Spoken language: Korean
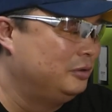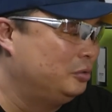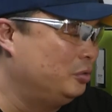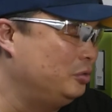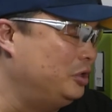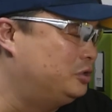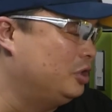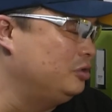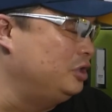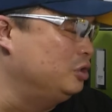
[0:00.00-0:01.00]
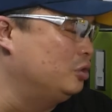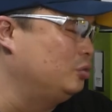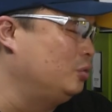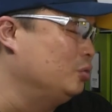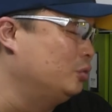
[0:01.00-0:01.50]
그리고 이천이
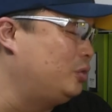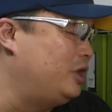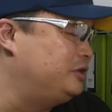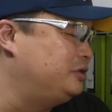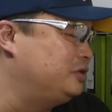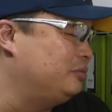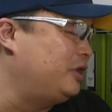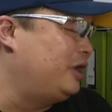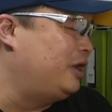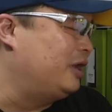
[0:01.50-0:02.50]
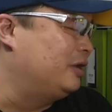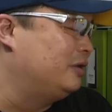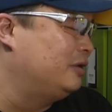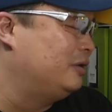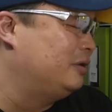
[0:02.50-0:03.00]
년도 요때 시점에
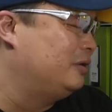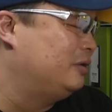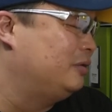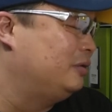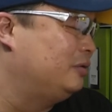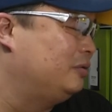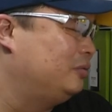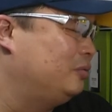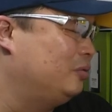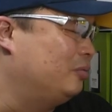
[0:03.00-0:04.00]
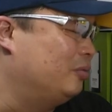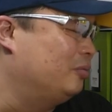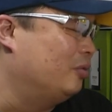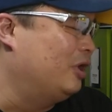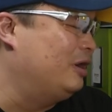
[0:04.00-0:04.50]
또
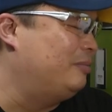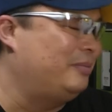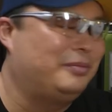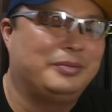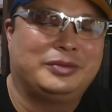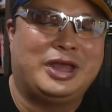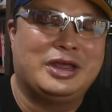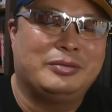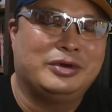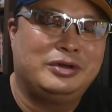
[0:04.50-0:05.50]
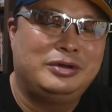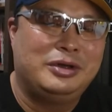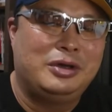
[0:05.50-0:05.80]
뭐가 되냐면은